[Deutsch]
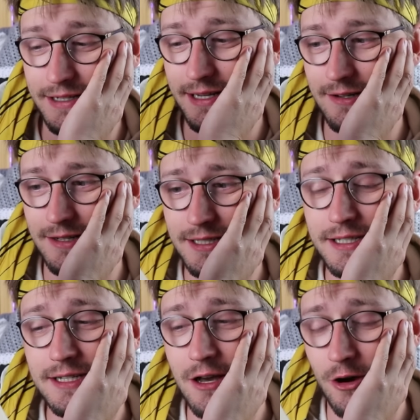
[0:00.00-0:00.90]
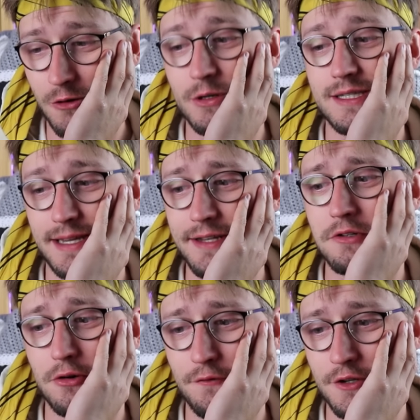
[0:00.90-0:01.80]
in denen ich nicht nach Hogwarts gehen
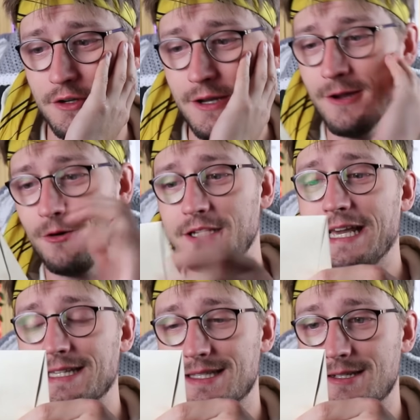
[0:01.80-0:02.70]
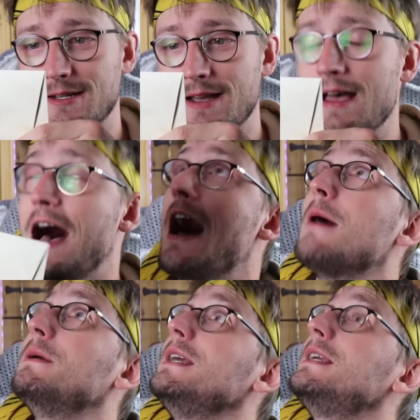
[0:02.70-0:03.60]
durfte. Und jetzt
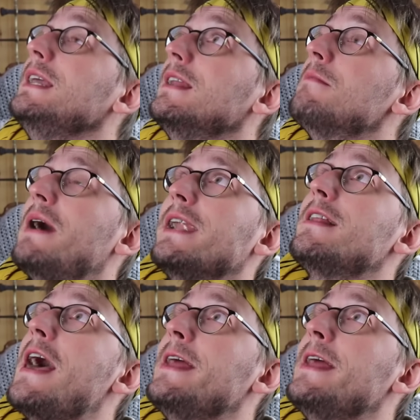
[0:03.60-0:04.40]
habe ich ihn in meinen